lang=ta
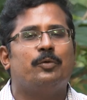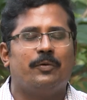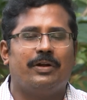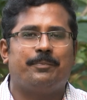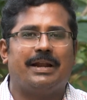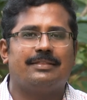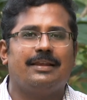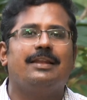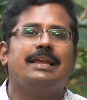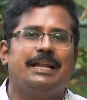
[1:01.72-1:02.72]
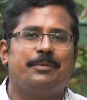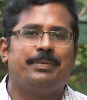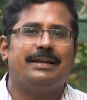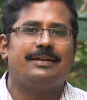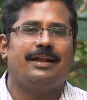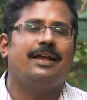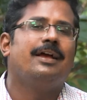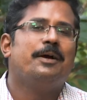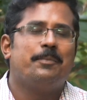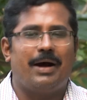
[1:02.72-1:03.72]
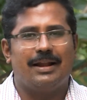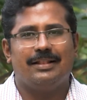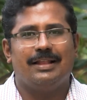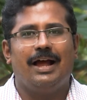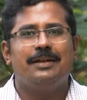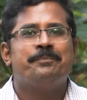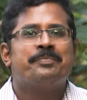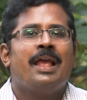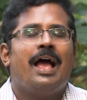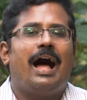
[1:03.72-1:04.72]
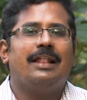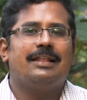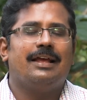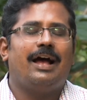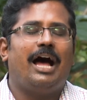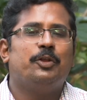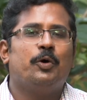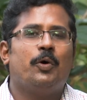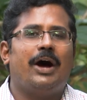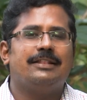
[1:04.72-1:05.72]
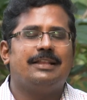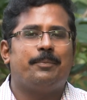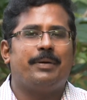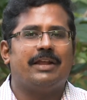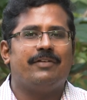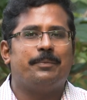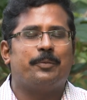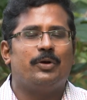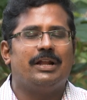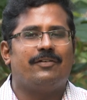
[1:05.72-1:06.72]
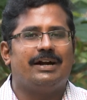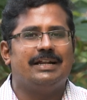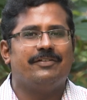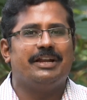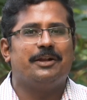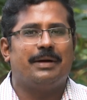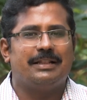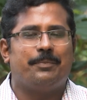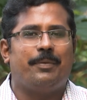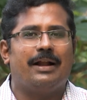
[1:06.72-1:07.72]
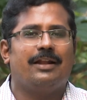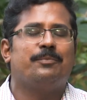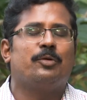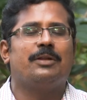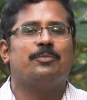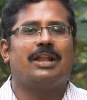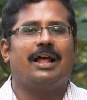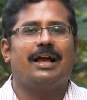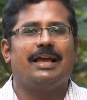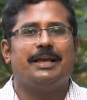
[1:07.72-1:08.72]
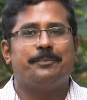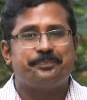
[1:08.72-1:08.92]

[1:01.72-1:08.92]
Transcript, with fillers: ஒருவன் படத்தில் இடம்பெற்ற பாடல்தான் அந்த அதோ அந்த பறவை போல வாழ வேண்டும் அந்த பாடல் முதல் முதலாக